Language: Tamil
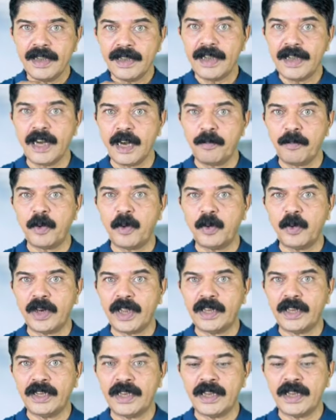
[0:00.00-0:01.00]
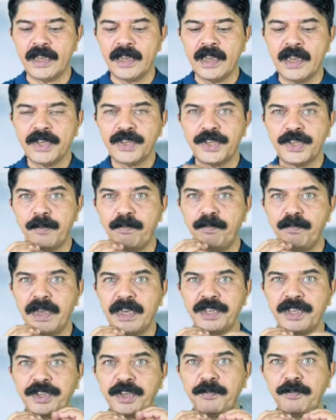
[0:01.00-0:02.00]
கீழே போகக்கூடாது ஸ்டெப்
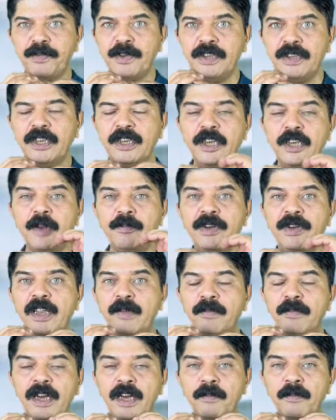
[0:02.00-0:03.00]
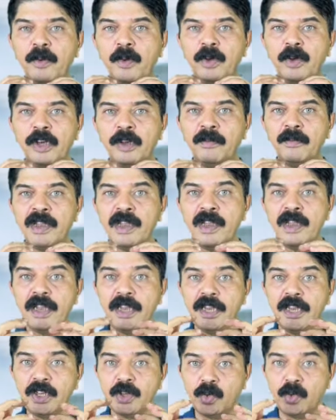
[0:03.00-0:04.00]
பை ஸ்டெப் வந்துட்டு அப்படின்னா மேலே போகணும்
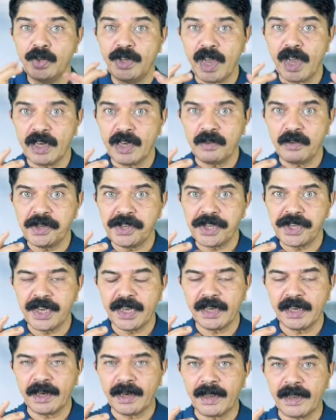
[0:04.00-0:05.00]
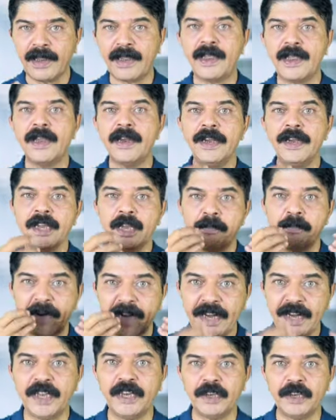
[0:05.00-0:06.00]
இதுக்குண்டான விஷயங்களை நீங்கள்
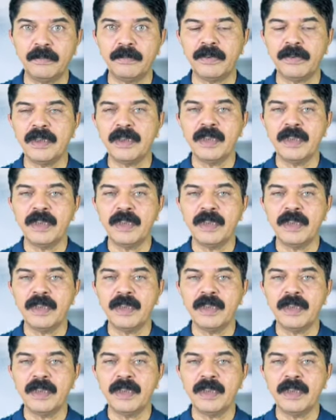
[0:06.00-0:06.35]
படிக்கணும்